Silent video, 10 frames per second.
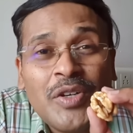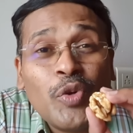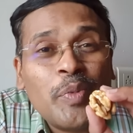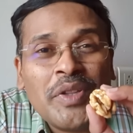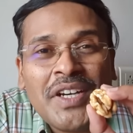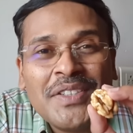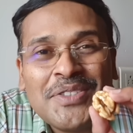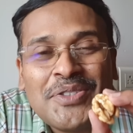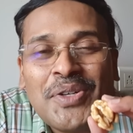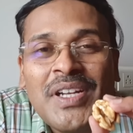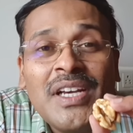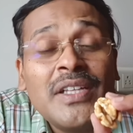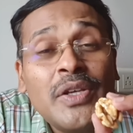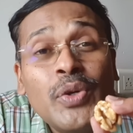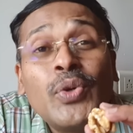உற்பத்தி ஆகுதுன்னு சொன்ன இல்லையா
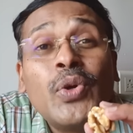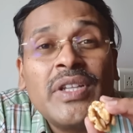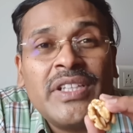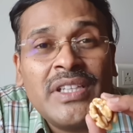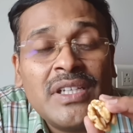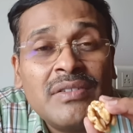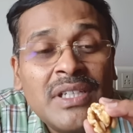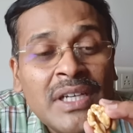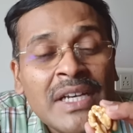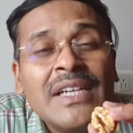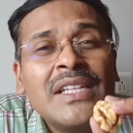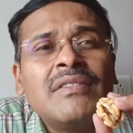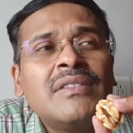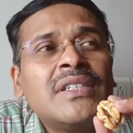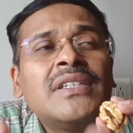இந்த யூரோலித்தின் தான் வந்து இதில்
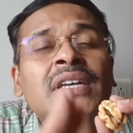வந்து